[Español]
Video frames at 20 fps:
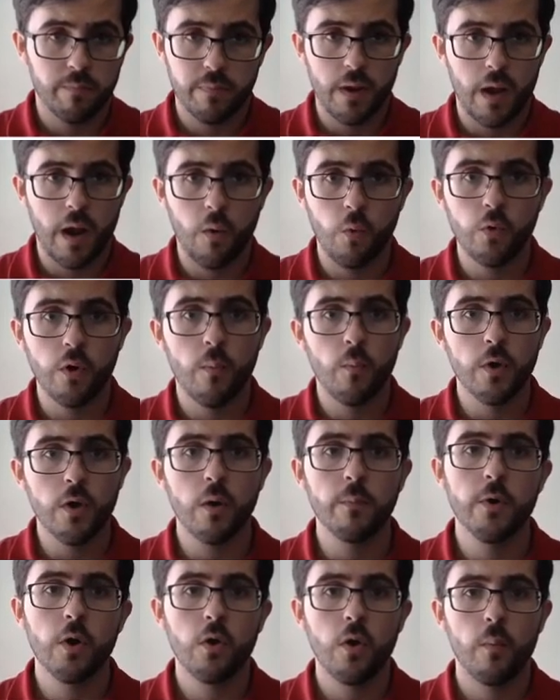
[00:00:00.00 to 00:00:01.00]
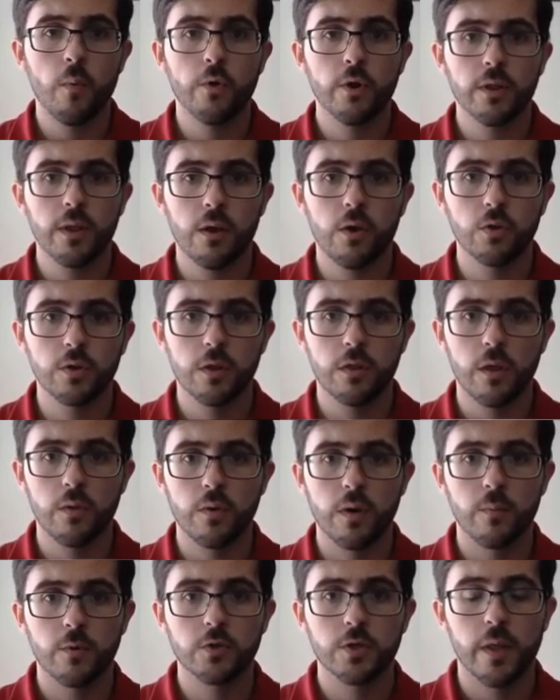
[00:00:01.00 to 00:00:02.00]
Algunos muy obvios, como no estás cotizado
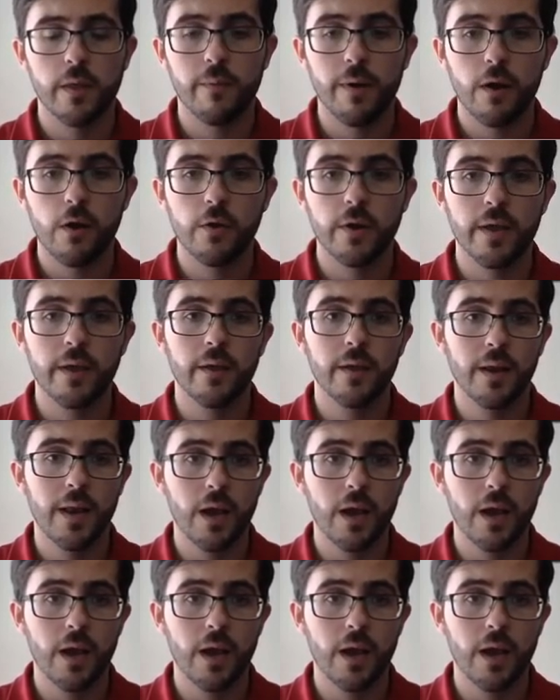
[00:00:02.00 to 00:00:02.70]
en una bolsa de valores,